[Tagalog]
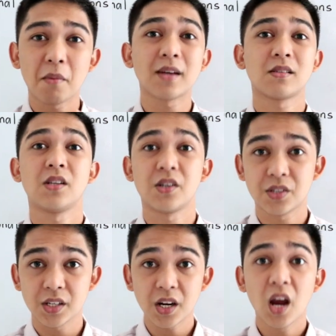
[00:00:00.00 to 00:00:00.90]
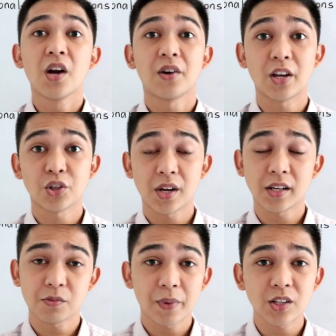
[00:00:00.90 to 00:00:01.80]
ma-master si rational
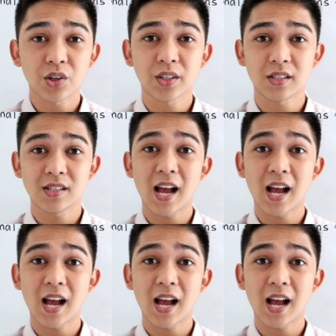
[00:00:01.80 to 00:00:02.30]
expression kasi